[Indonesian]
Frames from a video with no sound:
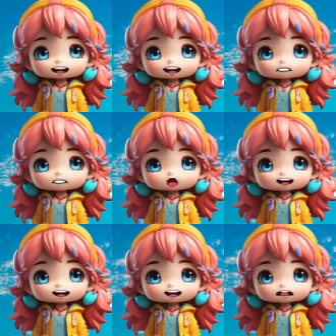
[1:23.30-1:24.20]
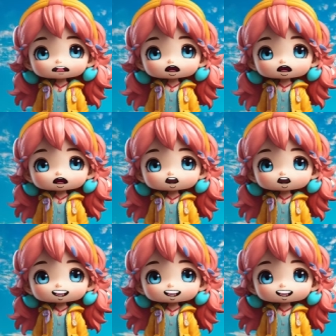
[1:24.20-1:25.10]
Di dalam hatinya dia
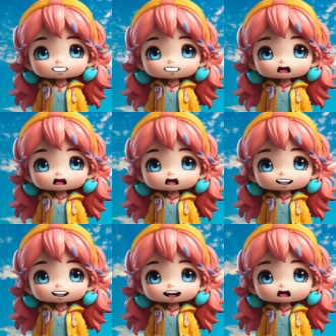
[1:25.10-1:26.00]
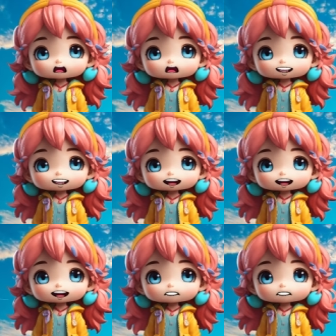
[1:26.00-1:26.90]
berpikir kalau suaminya ini
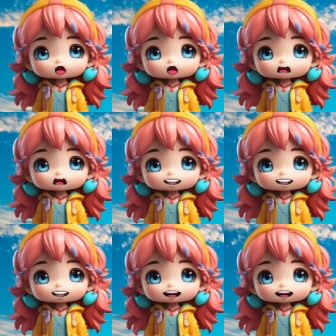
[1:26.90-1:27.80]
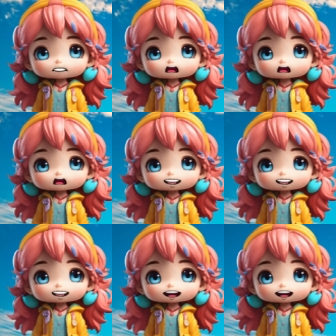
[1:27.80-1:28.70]
sempurna saat menjadi seorang
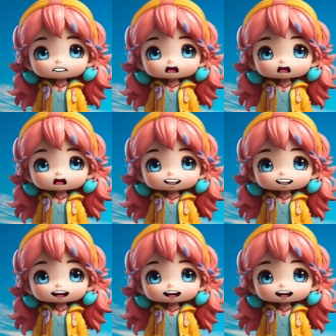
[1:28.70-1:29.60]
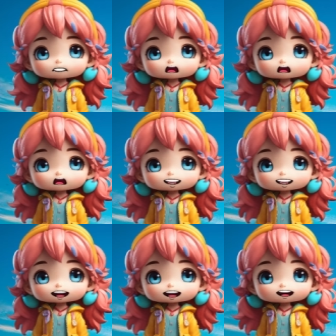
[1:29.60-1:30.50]
ayah ataupun suami.
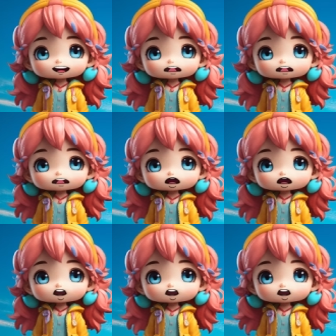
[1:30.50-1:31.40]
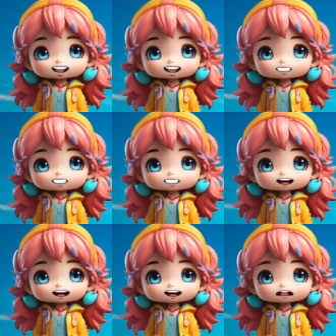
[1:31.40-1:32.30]
Ezra mendengarnya dan
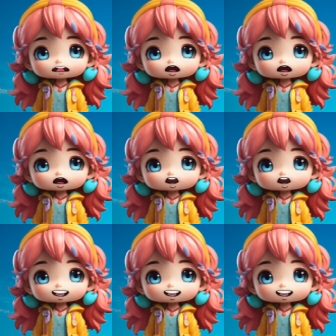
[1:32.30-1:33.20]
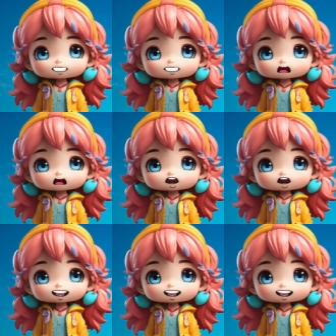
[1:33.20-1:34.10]
tidak memaksa, kalau
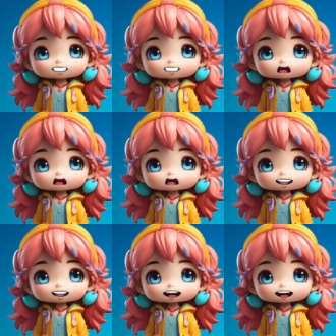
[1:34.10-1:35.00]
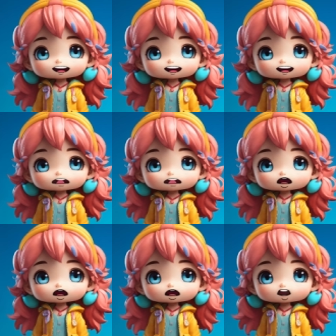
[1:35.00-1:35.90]
begitu aku mandi dulu ya.
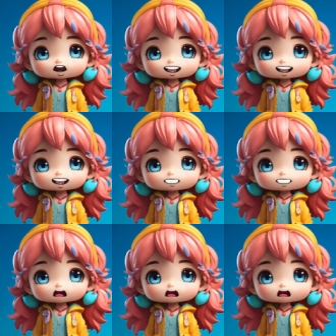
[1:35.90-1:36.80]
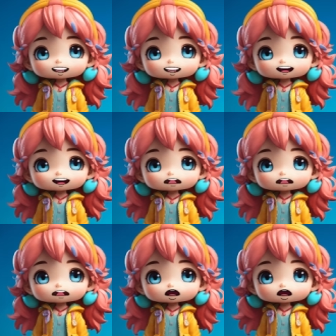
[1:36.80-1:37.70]
Oke, setelah
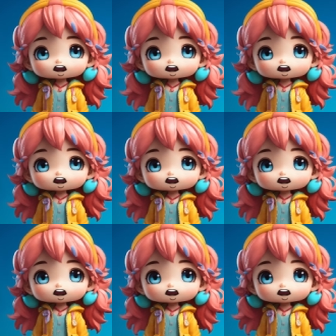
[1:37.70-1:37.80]
mengganti